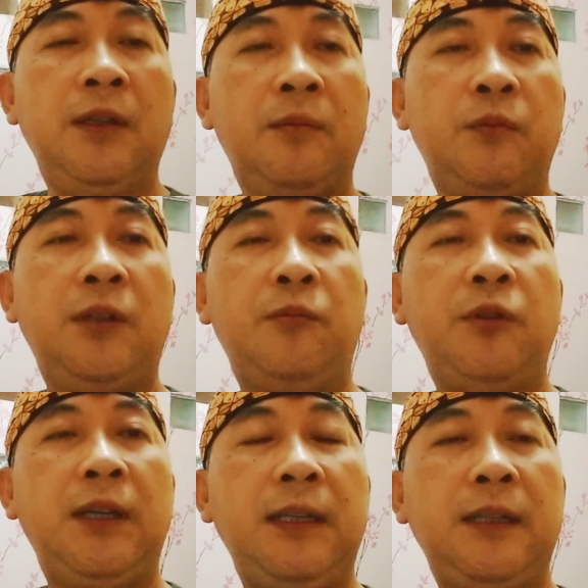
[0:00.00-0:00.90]

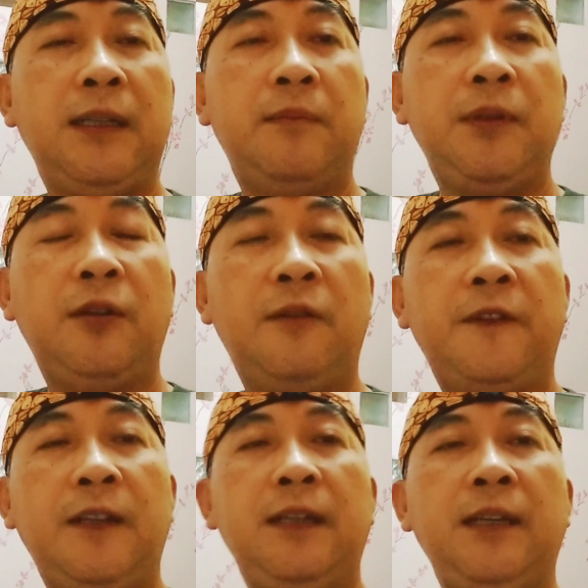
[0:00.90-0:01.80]
Mudah-mudahan dengan Lingua
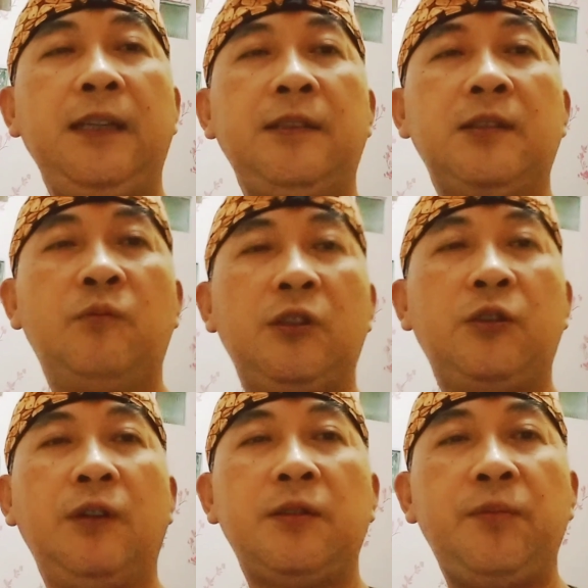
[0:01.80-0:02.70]
Offline ini semua
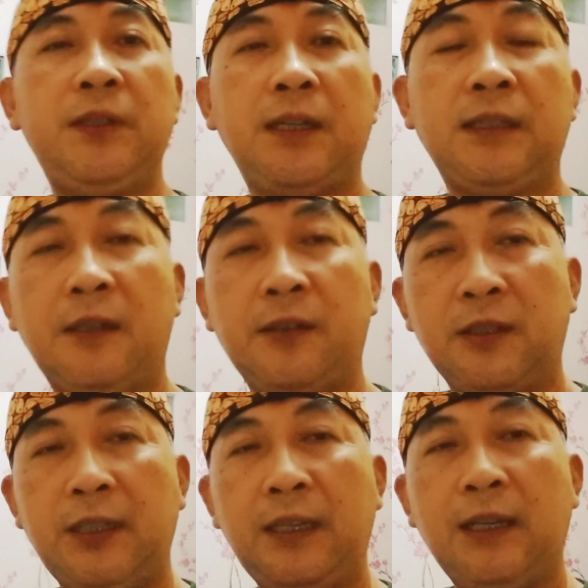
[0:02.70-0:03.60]
tugas bisa
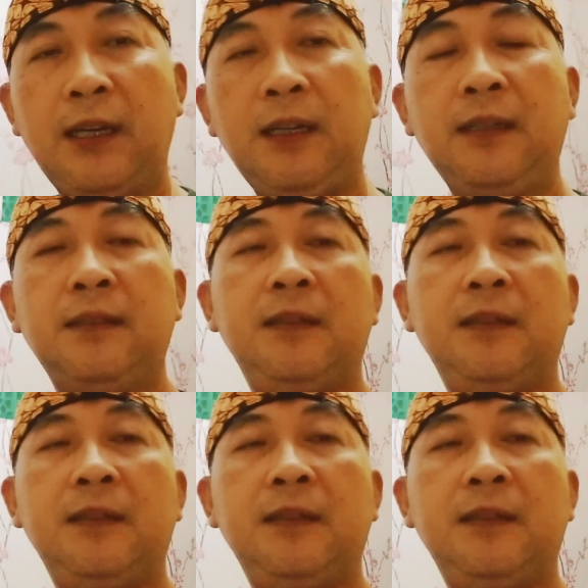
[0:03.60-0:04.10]
terselesaikan,